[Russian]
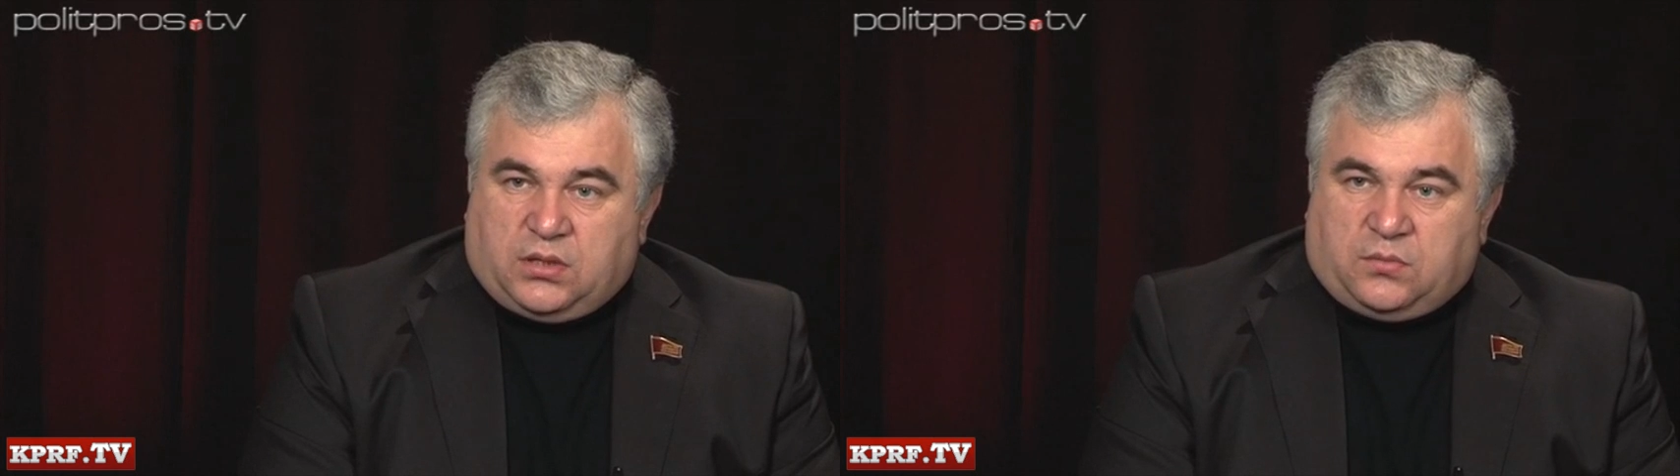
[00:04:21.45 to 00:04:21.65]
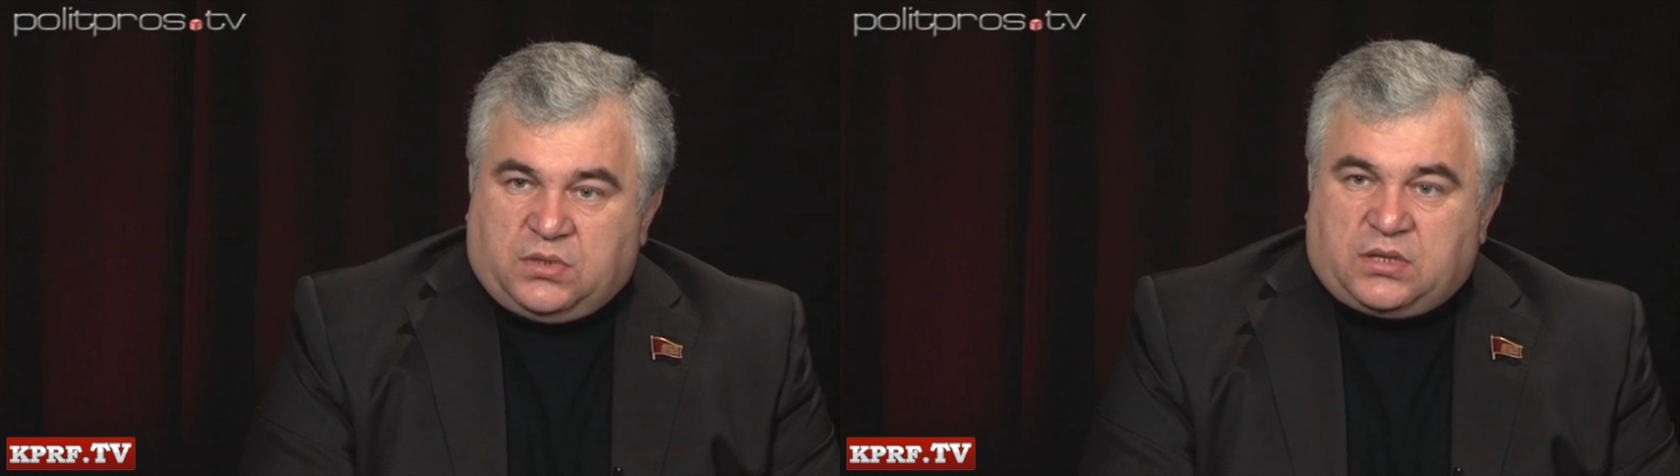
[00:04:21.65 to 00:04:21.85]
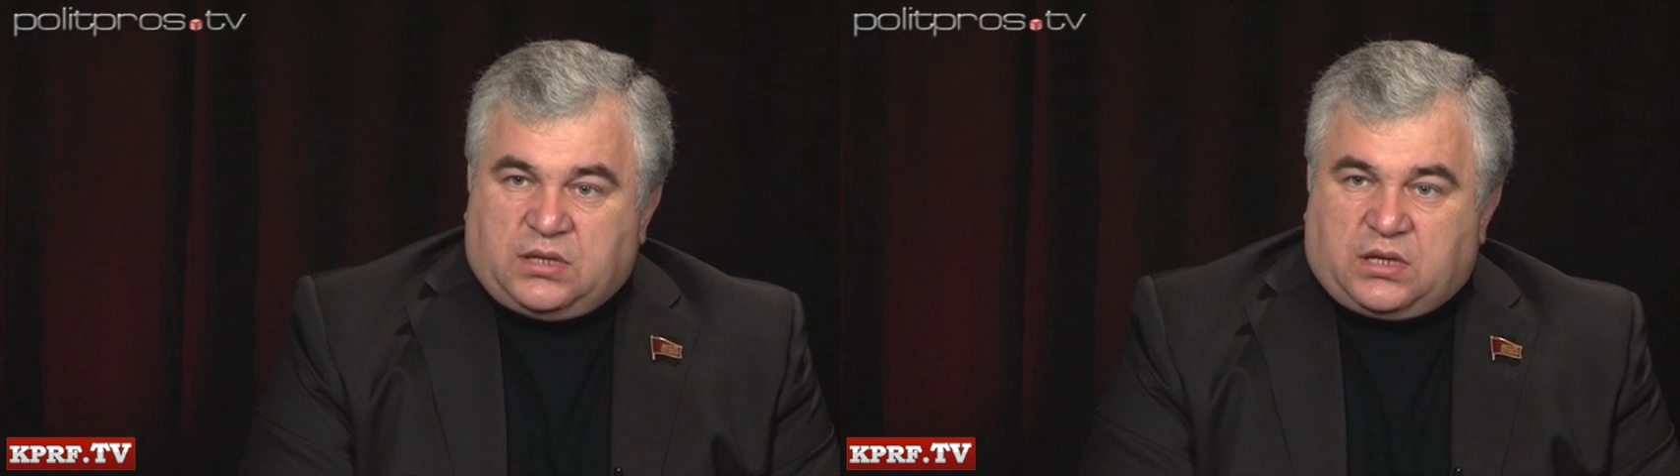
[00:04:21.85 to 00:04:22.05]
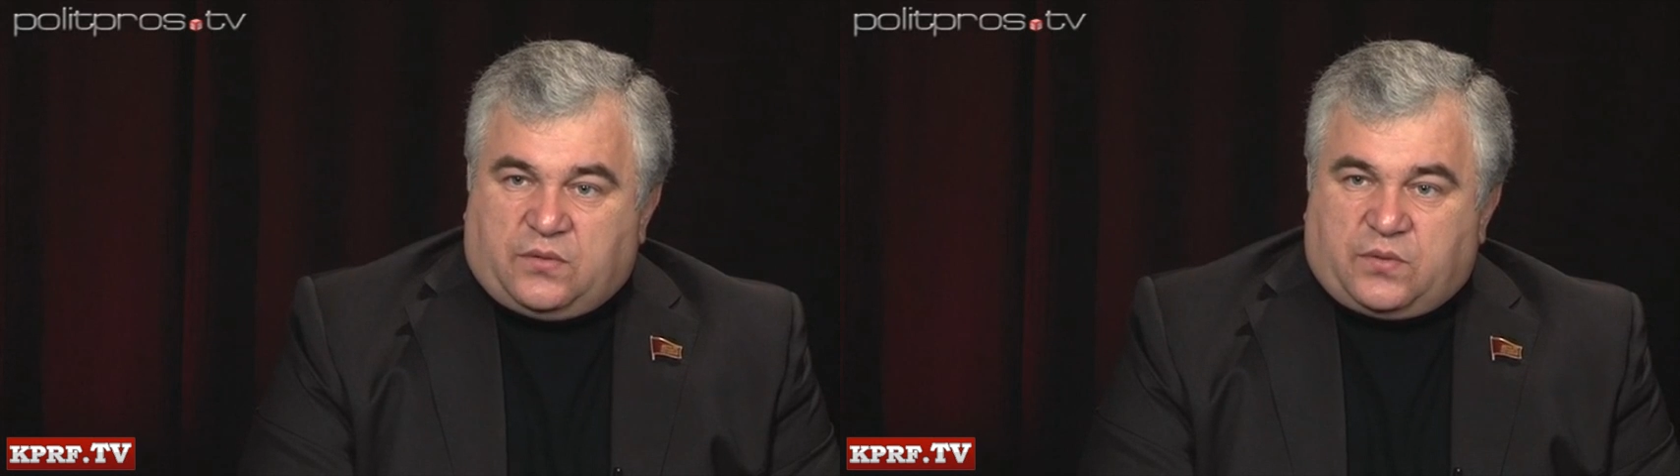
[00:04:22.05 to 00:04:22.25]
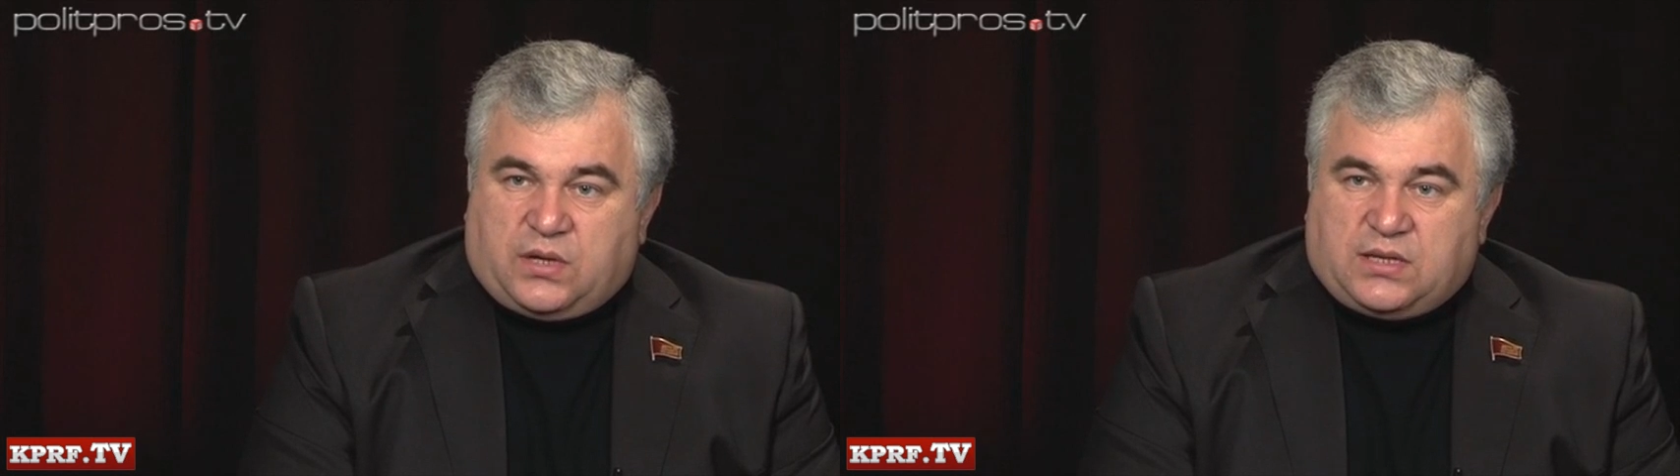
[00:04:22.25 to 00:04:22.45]
мира на
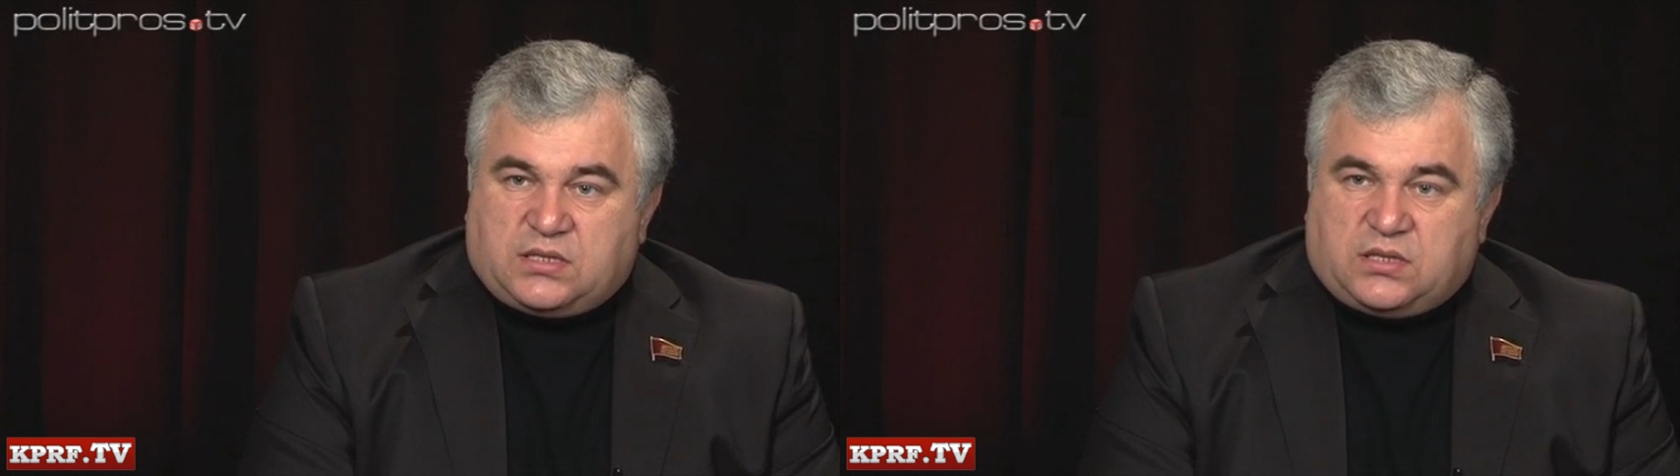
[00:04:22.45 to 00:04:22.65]
Кавказе,